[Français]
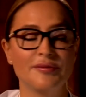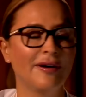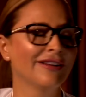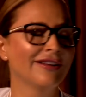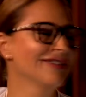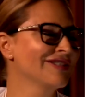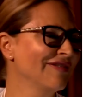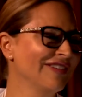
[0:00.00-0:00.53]
je
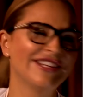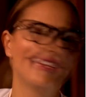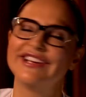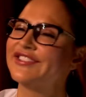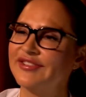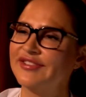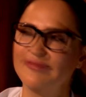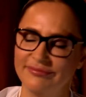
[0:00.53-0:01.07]
parlerai jamais
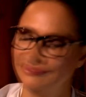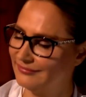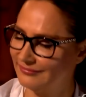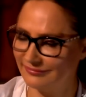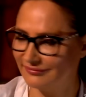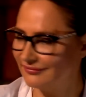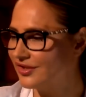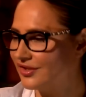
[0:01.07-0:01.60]
d'argent.
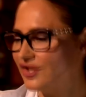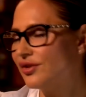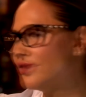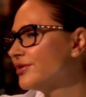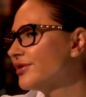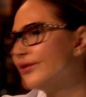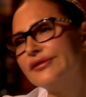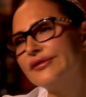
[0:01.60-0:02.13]
Ça, c'est
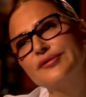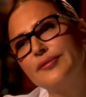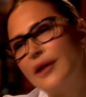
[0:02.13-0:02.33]
une chose dont